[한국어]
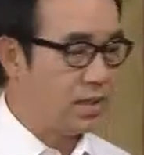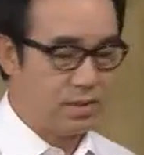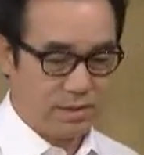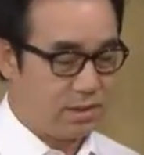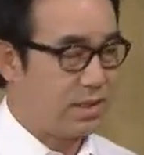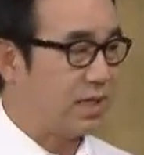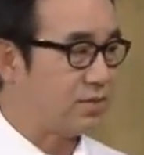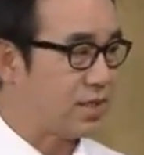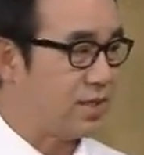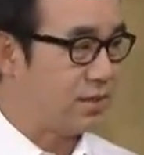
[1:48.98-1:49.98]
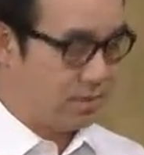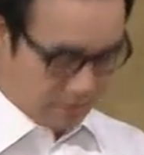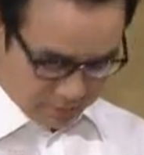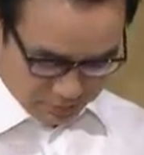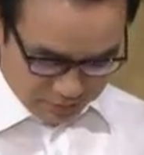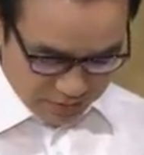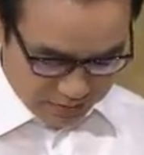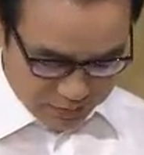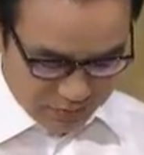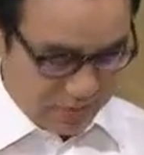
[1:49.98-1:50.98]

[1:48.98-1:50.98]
아유, 놔두세요. 때 되면